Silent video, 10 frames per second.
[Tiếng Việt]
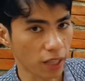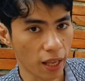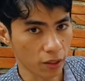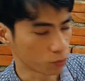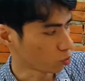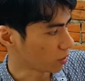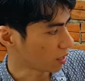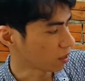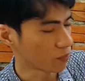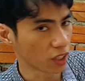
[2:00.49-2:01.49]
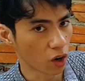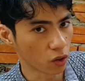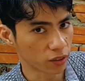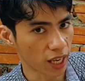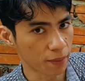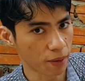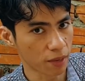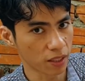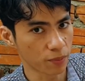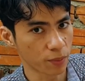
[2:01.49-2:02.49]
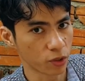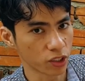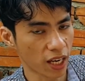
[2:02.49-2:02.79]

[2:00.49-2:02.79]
tại cầm xuôi á thơ bị tàu cầm than bài ná thơ mềm nổi